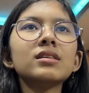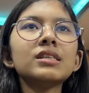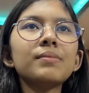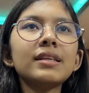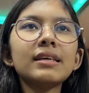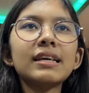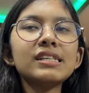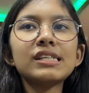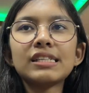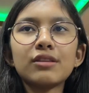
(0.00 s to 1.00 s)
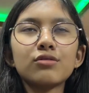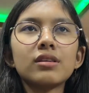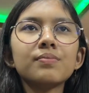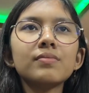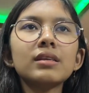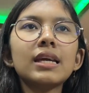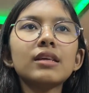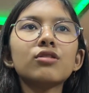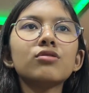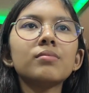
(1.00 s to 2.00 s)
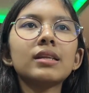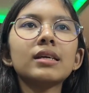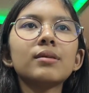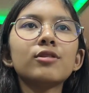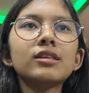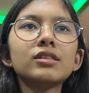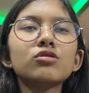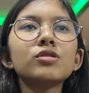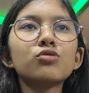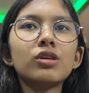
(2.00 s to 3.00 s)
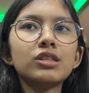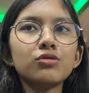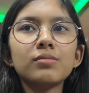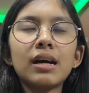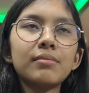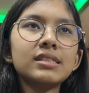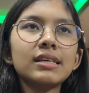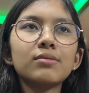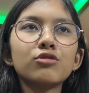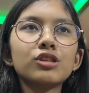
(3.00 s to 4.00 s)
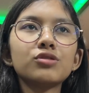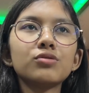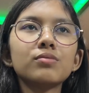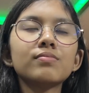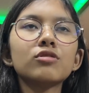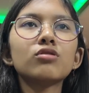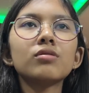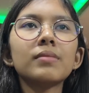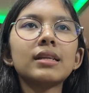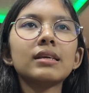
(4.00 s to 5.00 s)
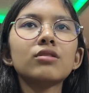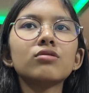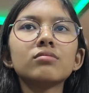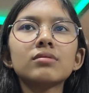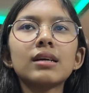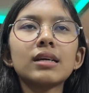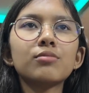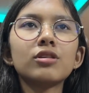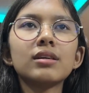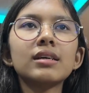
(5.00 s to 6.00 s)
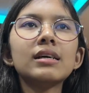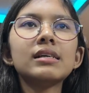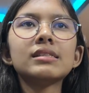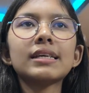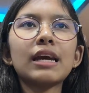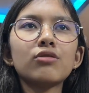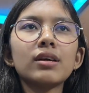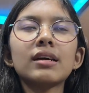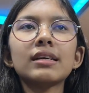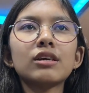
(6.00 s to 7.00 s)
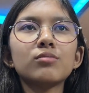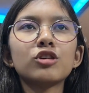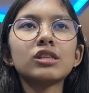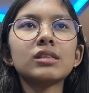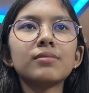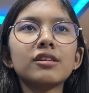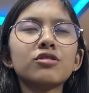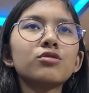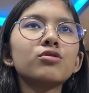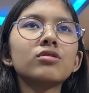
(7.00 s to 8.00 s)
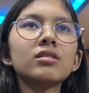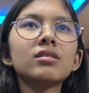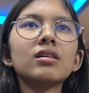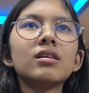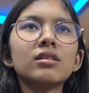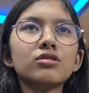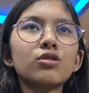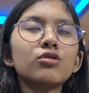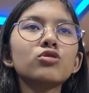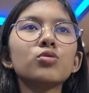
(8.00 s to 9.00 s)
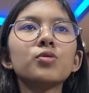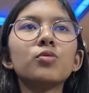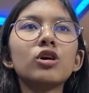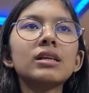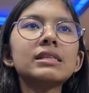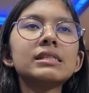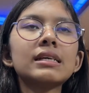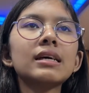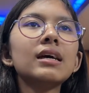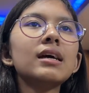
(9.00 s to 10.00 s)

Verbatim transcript: সে মেয়েটিকে সে জানতো না গিয়ে তখন মেয়েটিকে বলে যে তুমি সরে যাও তুমি আমার জায়গায় বসেছ তখন মেয়েটিও তাকে বলে যে কেন এখানে কেন বসা যাবে না তখন তখন তপু বলে যে